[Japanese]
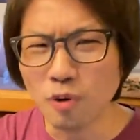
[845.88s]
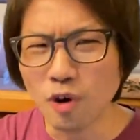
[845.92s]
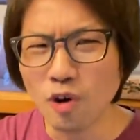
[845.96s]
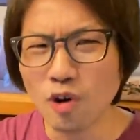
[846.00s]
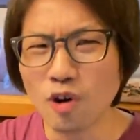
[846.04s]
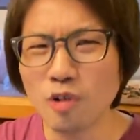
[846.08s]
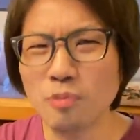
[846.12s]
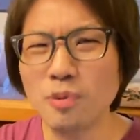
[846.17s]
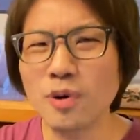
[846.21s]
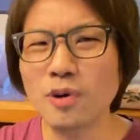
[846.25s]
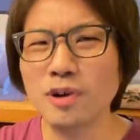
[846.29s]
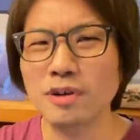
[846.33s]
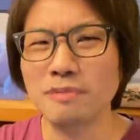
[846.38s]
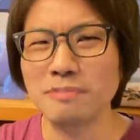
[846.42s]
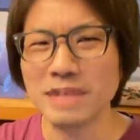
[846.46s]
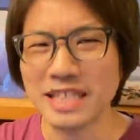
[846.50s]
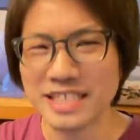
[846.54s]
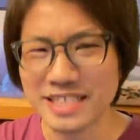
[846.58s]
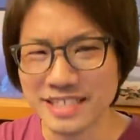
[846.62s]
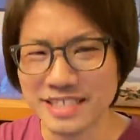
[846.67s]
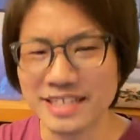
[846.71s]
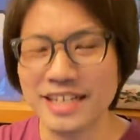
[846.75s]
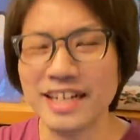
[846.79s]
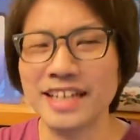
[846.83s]
ほぼ間
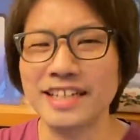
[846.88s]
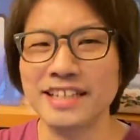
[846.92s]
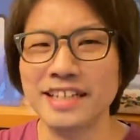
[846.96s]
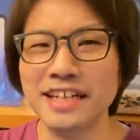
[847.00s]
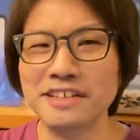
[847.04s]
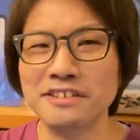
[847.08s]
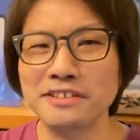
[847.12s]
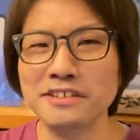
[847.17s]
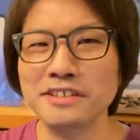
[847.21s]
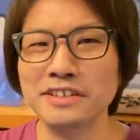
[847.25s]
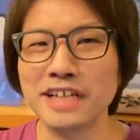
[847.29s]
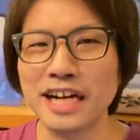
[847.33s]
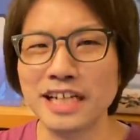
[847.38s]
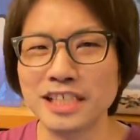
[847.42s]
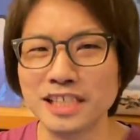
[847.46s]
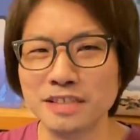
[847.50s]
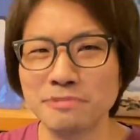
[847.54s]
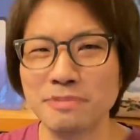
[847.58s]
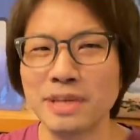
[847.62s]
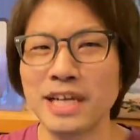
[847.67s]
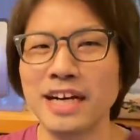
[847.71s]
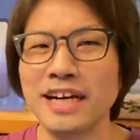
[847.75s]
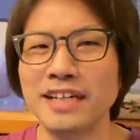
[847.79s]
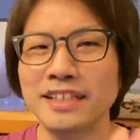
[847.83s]
違いなく集
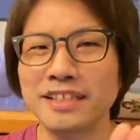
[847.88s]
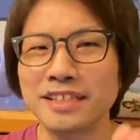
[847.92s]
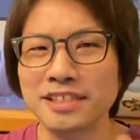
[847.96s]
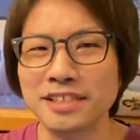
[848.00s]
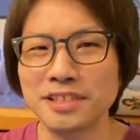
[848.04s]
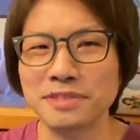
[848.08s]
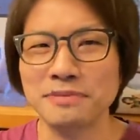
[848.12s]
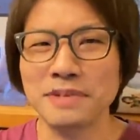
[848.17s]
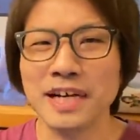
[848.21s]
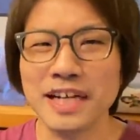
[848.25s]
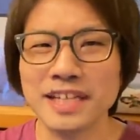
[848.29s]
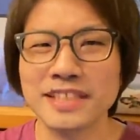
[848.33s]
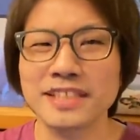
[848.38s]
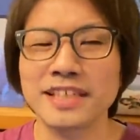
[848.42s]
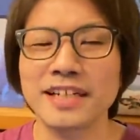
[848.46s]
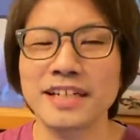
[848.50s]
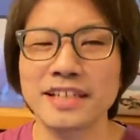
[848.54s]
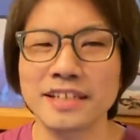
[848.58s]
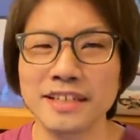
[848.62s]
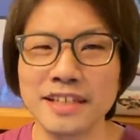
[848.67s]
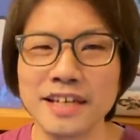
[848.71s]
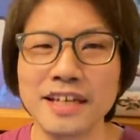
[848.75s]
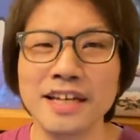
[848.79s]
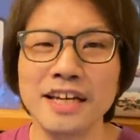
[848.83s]
められて座らされ
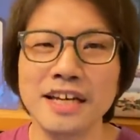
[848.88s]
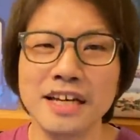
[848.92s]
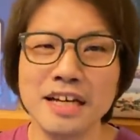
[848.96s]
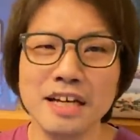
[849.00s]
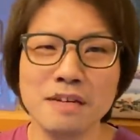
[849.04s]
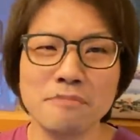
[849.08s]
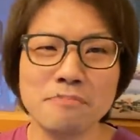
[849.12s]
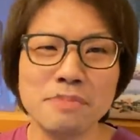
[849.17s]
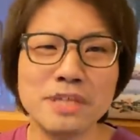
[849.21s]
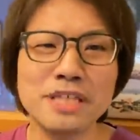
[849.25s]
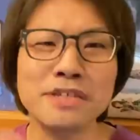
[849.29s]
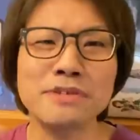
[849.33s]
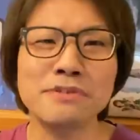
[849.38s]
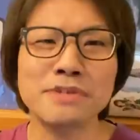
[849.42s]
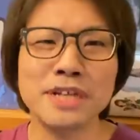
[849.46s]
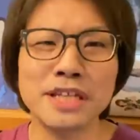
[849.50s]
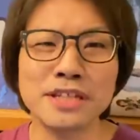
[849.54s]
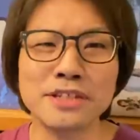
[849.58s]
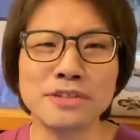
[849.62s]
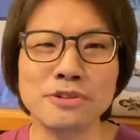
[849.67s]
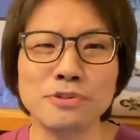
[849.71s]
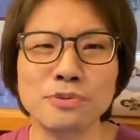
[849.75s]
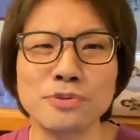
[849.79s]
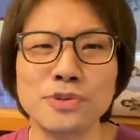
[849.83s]
て、
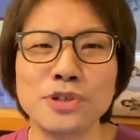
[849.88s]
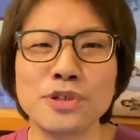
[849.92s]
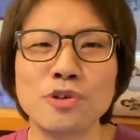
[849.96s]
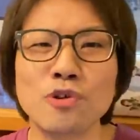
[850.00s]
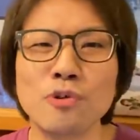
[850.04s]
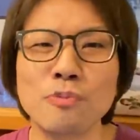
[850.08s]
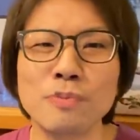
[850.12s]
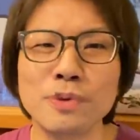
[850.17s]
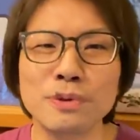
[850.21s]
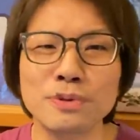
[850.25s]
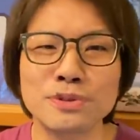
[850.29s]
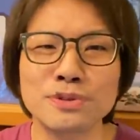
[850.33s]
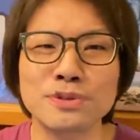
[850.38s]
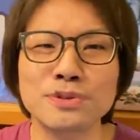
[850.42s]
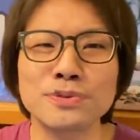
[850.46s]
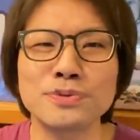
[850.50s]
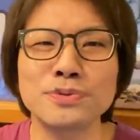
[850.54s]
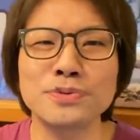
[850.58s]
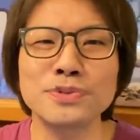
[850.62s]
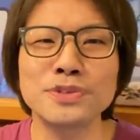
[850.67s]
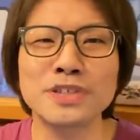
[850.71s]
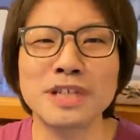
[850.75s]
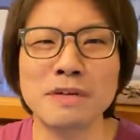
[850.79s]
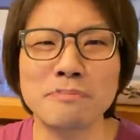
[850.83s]
ピンクレディーの振りコピを数
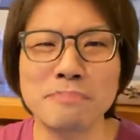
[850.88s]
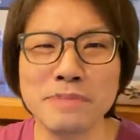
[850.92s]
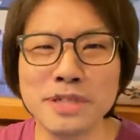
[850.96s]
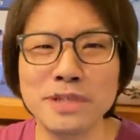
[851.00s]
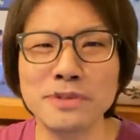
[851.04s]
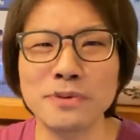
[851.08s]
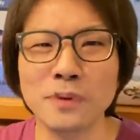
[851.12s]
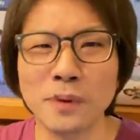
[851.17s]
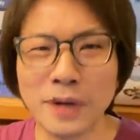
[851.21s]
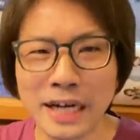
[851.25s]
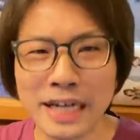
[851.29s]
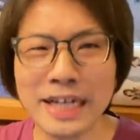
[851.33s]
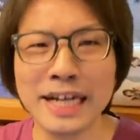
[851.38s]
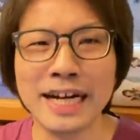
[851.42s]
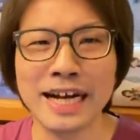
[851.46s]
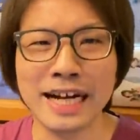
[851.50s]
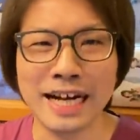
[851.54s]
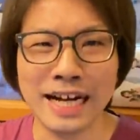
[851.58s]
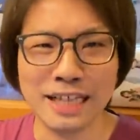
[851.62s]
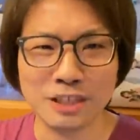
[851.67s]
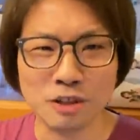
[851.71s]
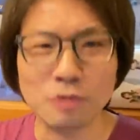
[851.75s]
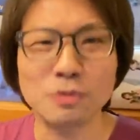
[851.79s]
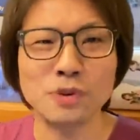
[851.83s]
分間見るのから
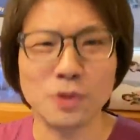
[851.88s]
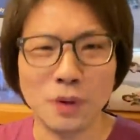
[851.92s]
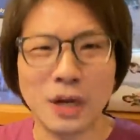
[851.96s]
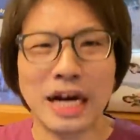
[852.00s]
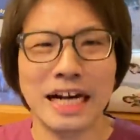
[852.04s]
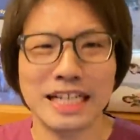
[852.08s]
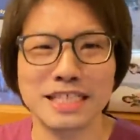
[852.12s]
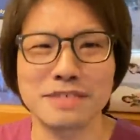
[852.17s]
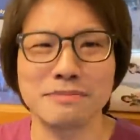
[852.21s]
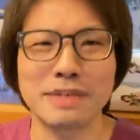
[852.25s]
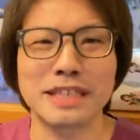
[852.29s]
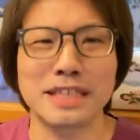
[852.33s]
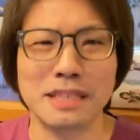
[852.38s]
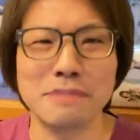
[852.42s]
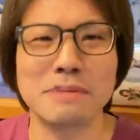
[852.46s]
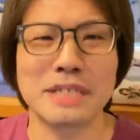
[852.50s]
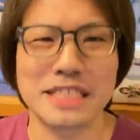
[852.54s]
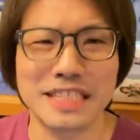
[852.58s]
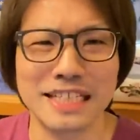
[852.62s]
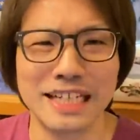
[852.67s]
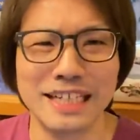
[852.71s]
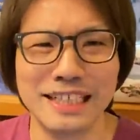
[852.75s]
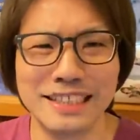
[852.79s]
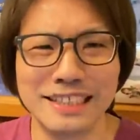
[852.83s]
遊ぶのが始まってまし
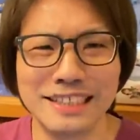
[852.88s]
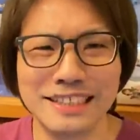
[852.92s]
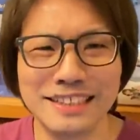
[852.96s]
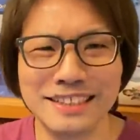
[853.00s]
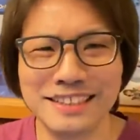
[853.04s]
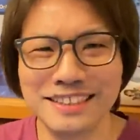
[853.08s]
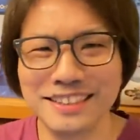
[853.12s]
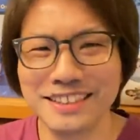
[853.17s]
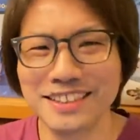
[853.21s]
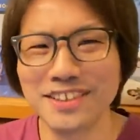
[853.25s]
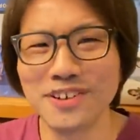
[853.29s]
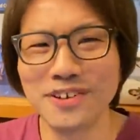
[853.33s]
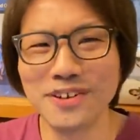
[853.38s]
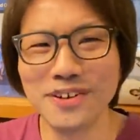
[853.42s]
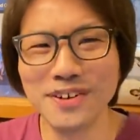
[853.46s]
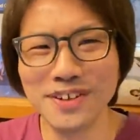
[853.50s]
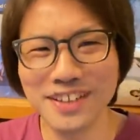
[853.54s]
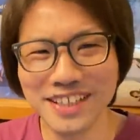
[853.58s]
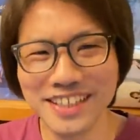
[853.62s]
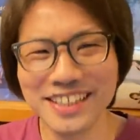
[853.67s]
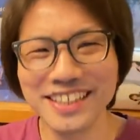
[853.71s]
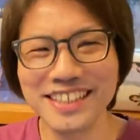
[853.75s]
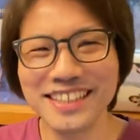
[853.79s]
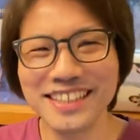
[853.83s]
た。これ、